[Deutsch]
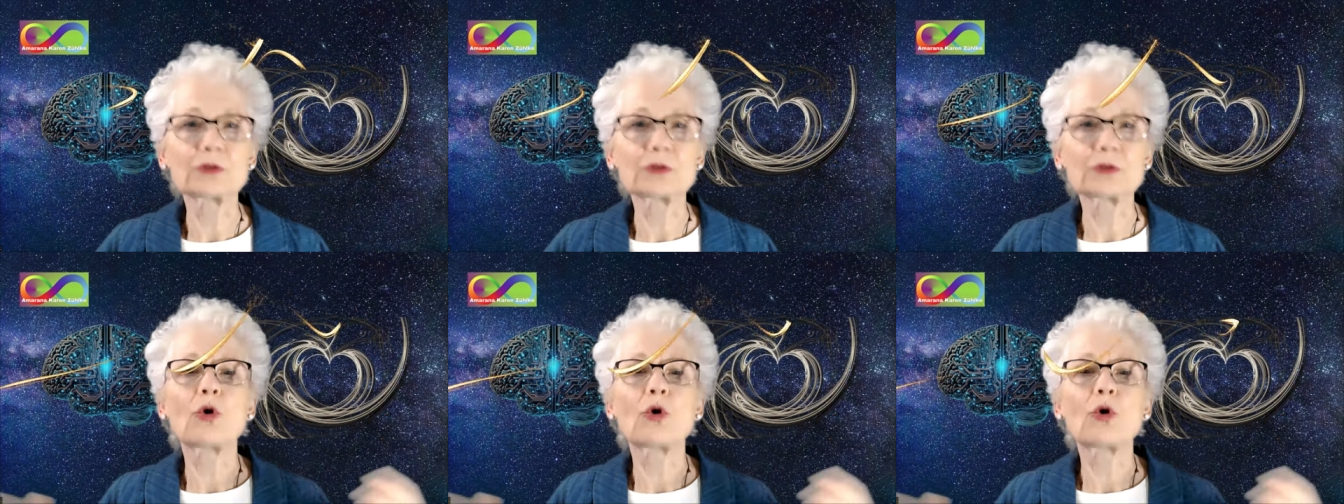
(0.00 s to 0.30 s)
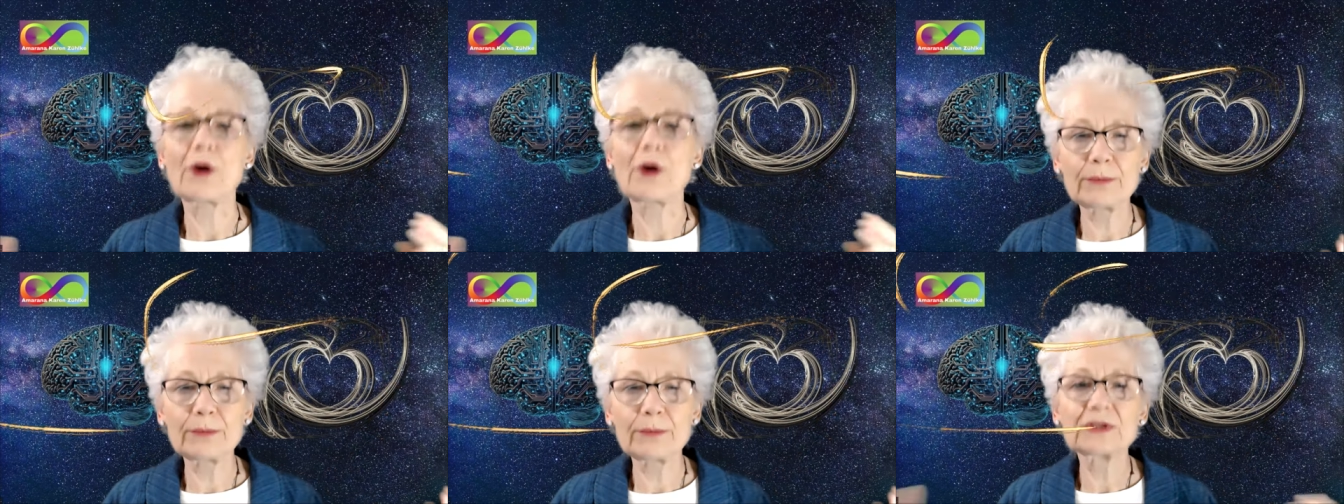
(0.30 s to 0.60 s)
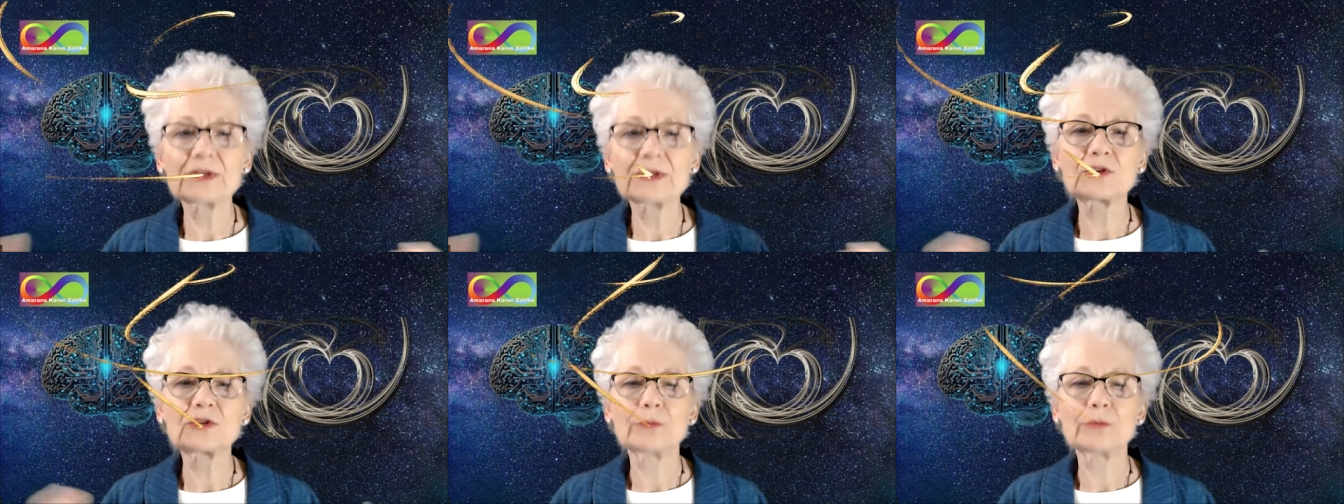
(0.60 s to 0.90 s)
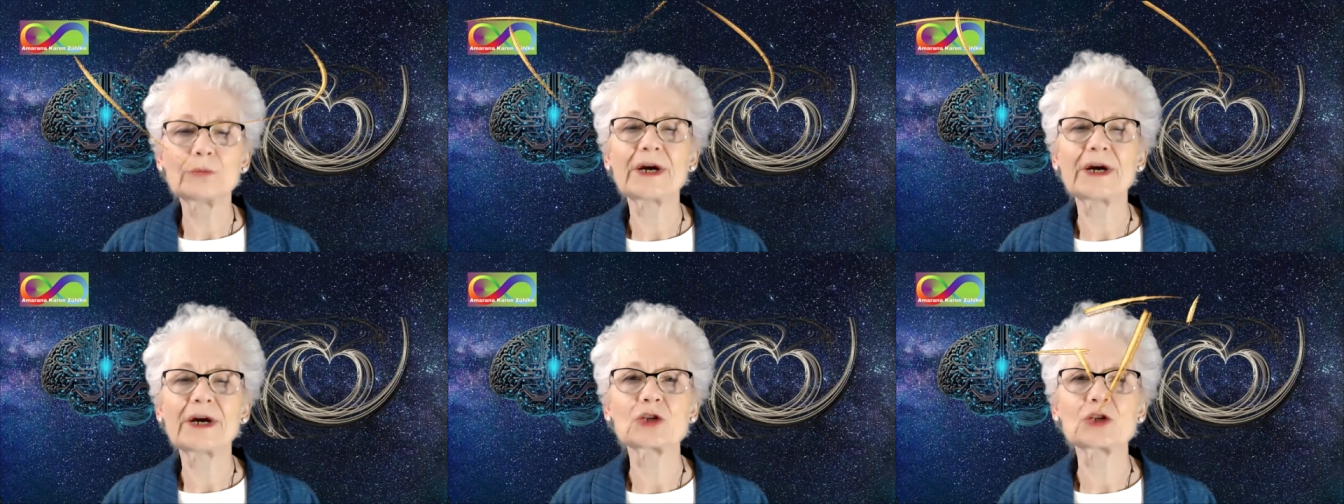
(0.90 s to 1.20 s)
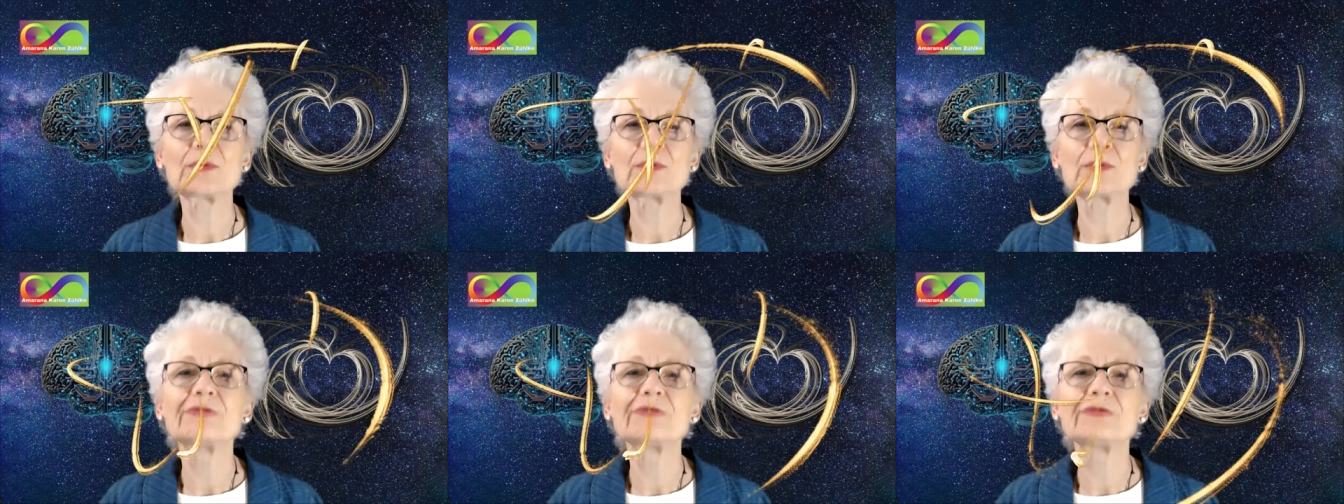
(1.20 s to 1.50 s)
von Räumen zum
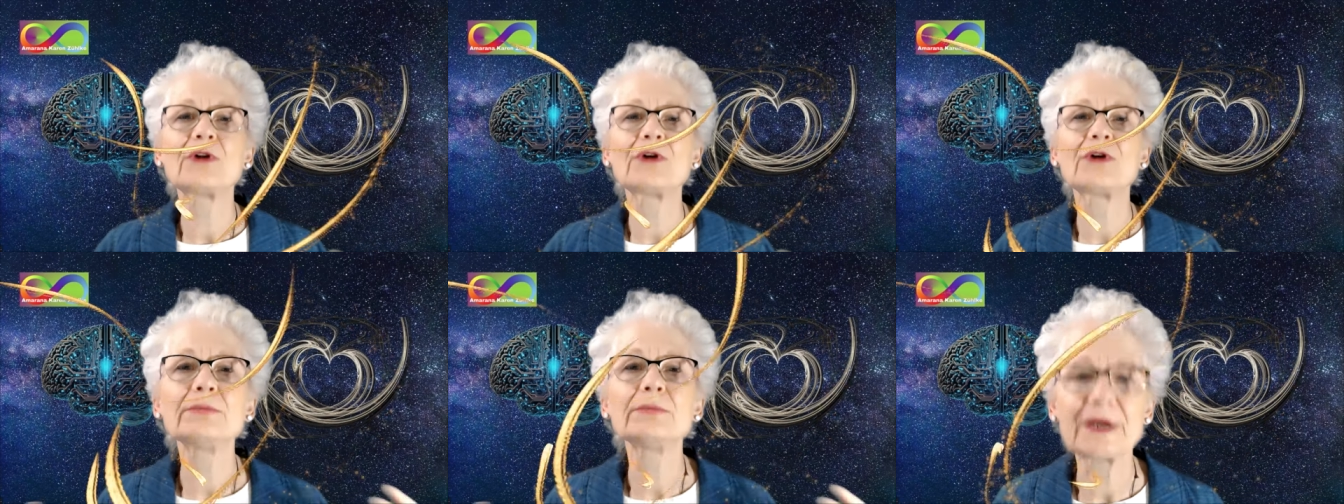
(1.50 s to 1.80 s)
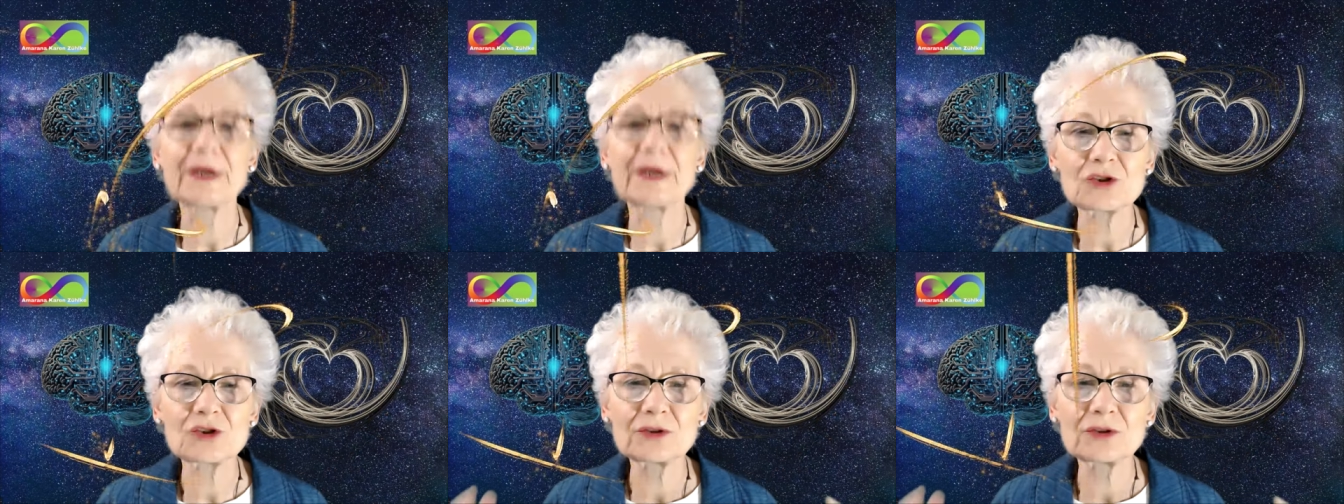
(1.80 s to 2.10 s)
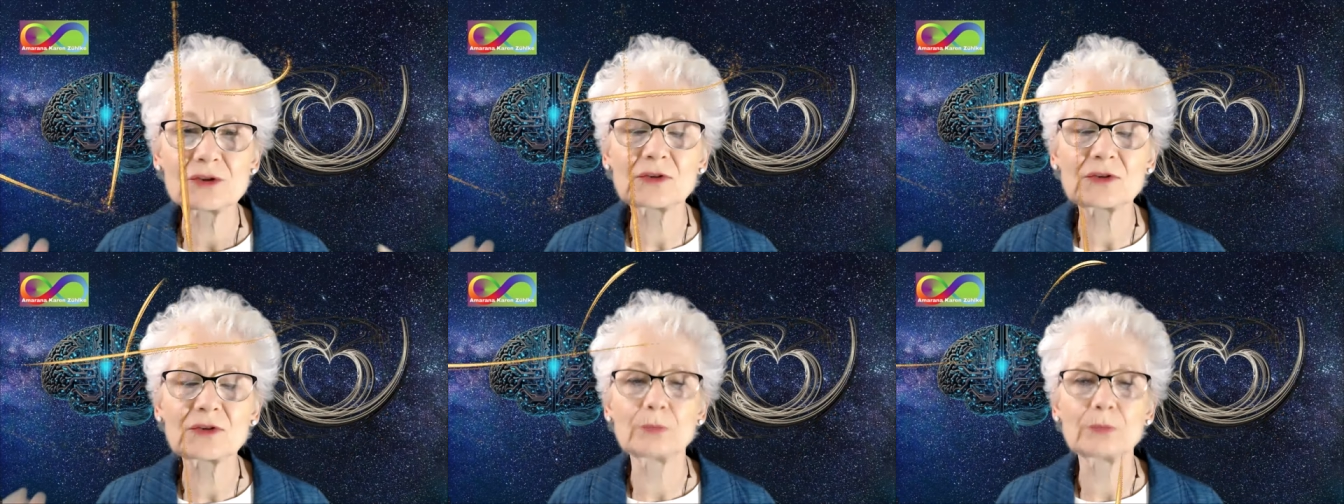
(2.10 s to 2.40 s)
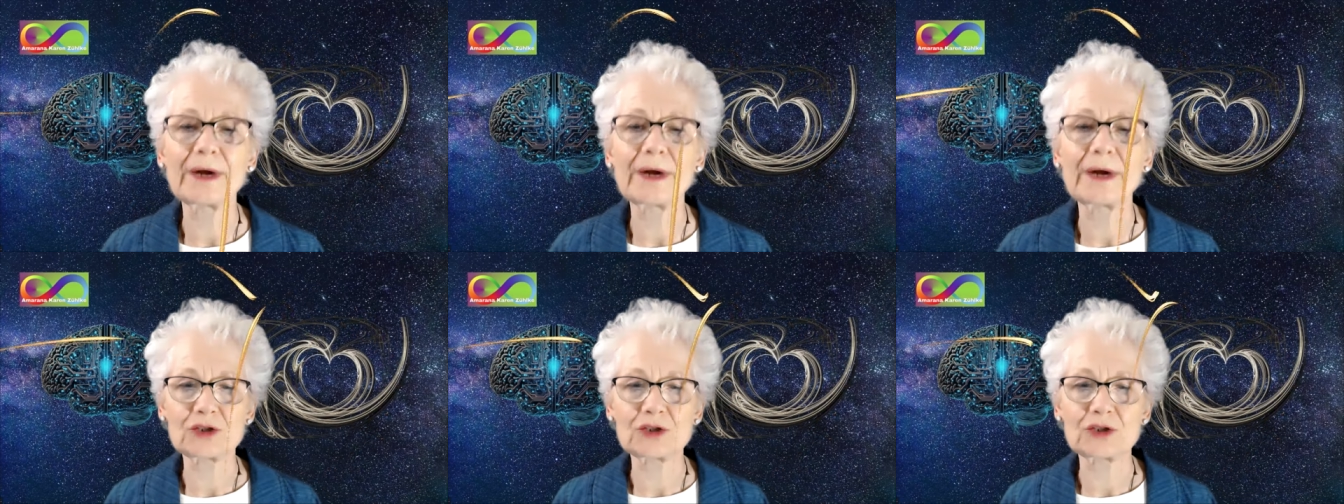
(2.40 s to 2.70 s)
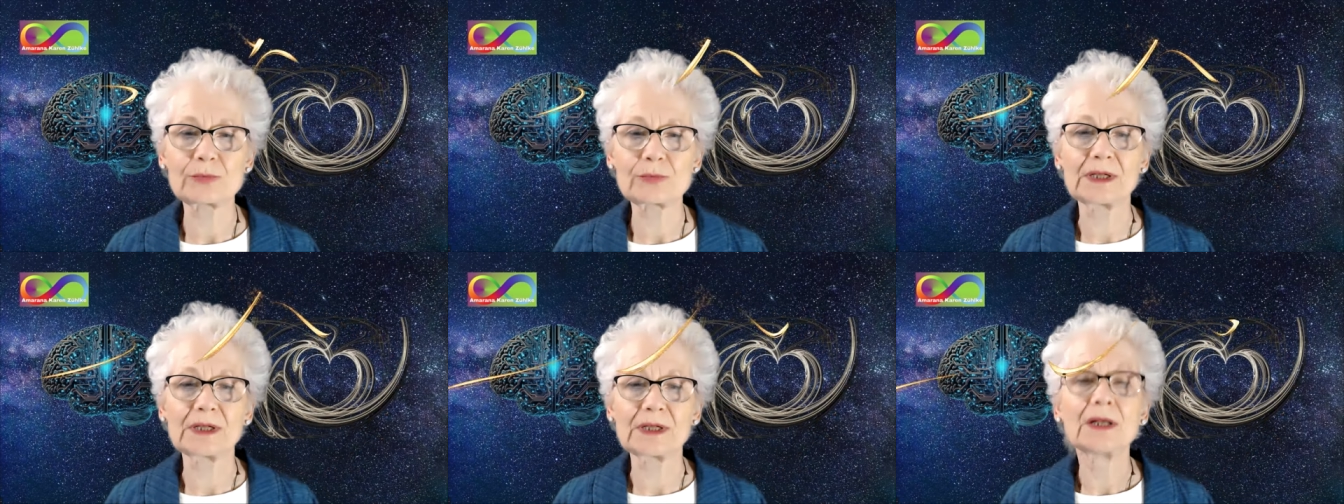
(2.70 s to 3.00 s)
Beispiel, von Menschen zum
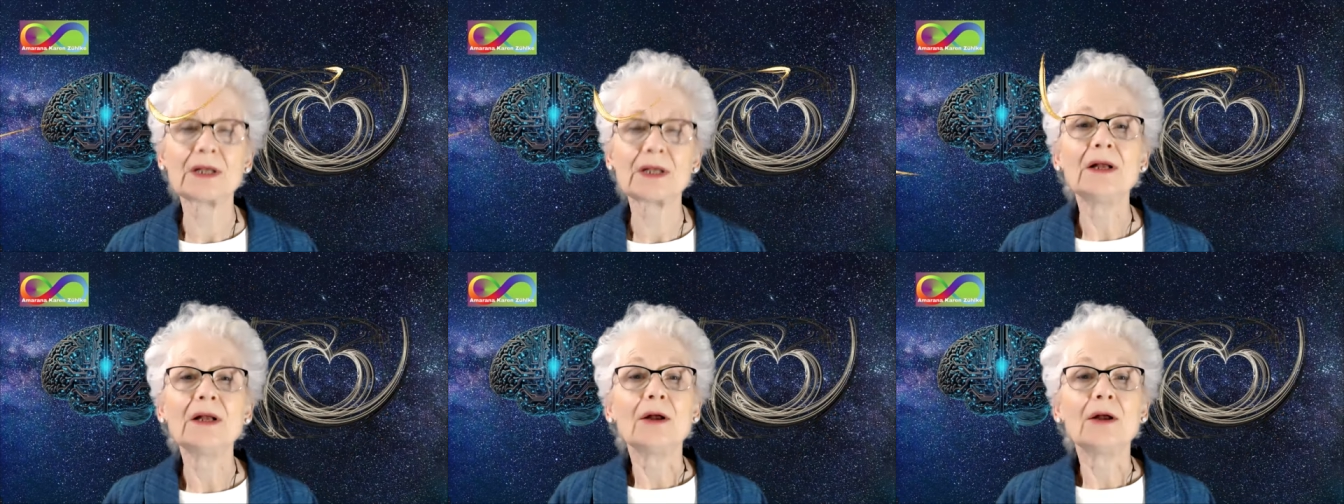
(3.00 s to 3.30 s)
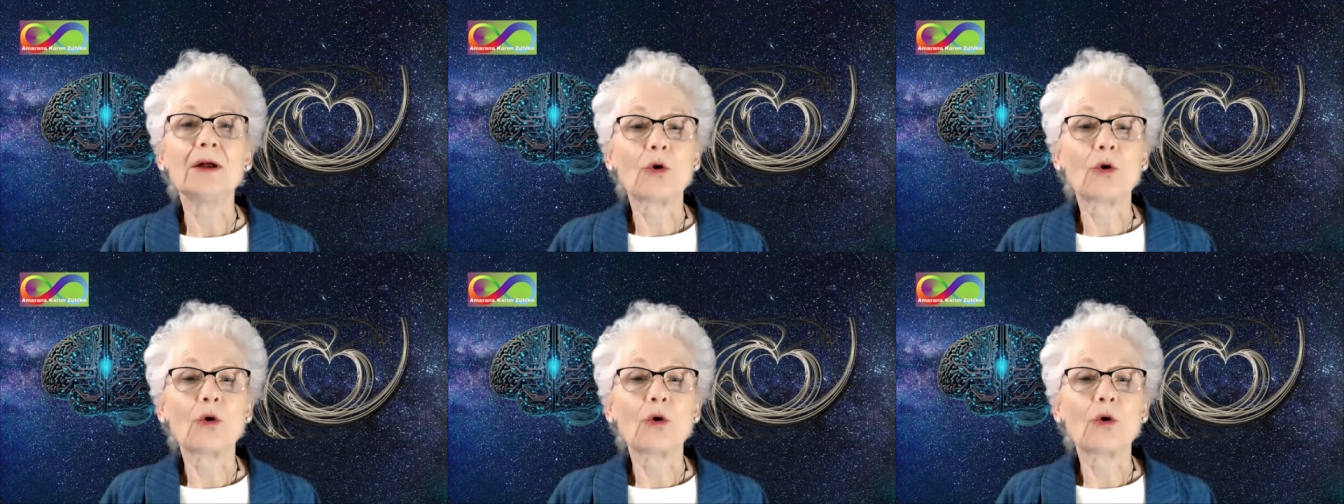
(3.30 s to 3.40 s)
Beispiel.